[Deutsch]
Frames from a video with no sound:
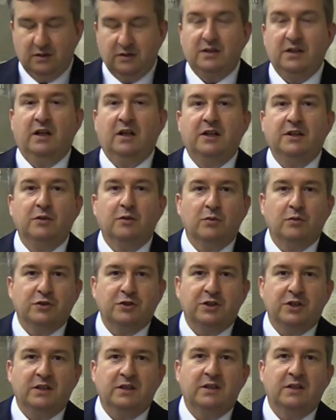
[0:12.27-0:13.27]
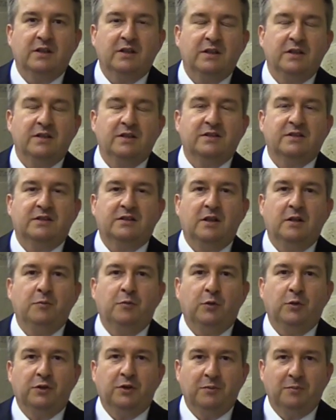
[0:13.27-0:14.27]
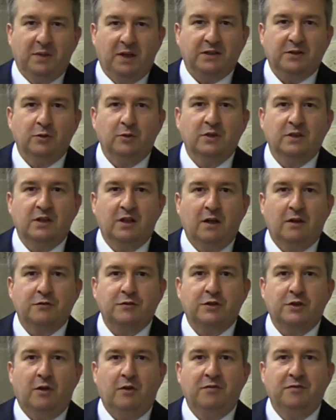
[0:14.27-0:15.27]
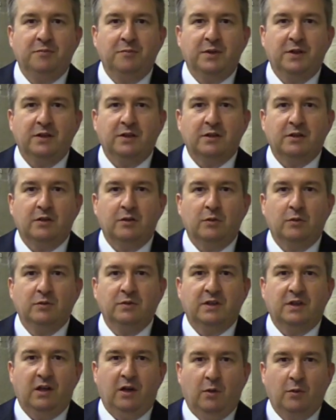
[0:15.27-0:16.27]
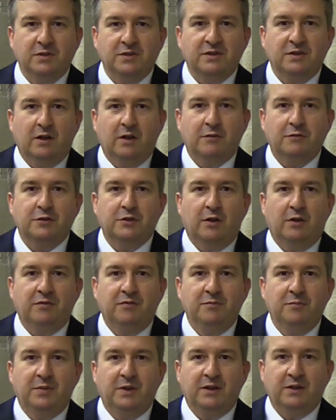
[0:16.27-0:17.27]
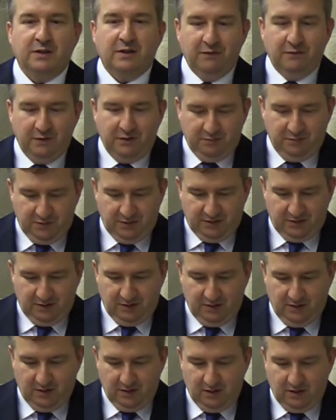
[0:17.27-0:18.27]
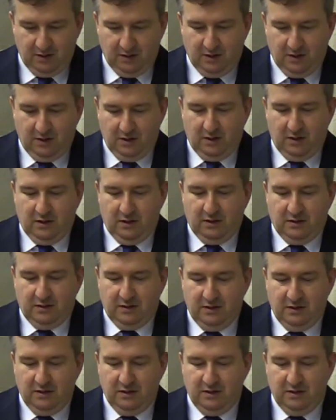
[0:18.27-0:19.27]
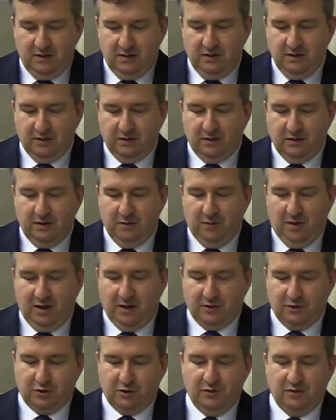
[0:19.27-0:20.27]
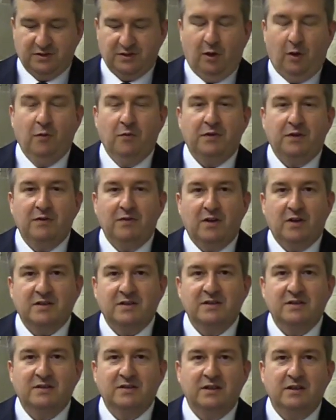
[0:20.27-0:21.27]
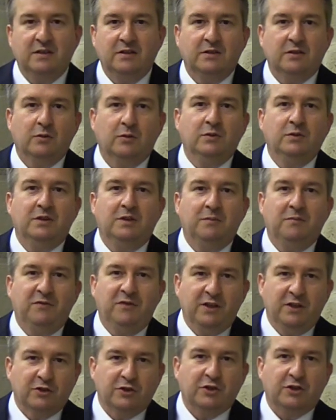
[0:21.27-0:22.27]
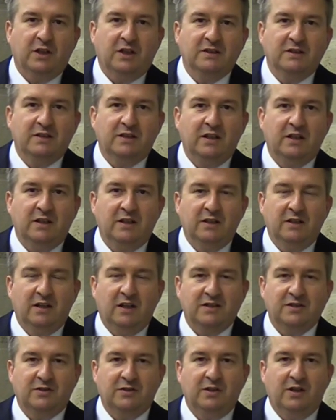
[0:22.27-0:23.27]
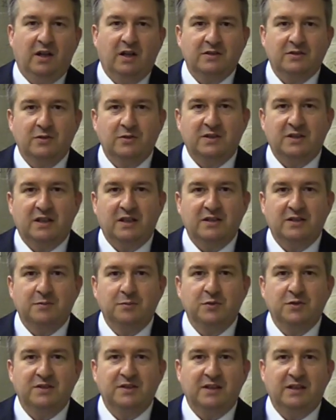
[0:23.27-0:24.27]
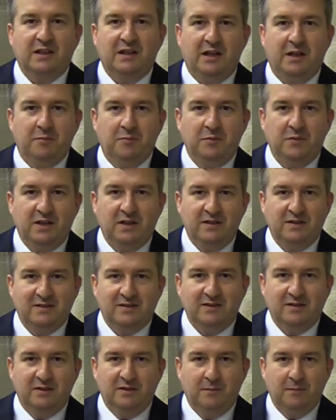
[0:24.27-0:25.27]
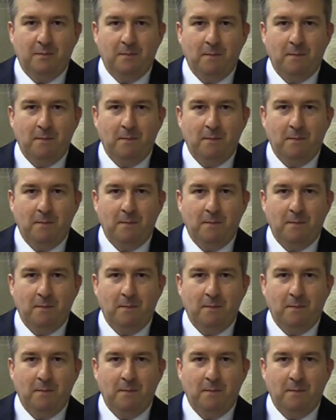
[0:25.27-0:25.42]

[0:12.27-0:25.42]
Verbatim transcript: Die Erinnerungsstätte ist den Brüdern Berthold Graf Stauffenberg und Klaus Graf Stauffenberg gewidmet, die hier im Alten Schloss aufgewachsen sind und im Widerstand gegen den Nationalsozialismus ihr Leben ließen.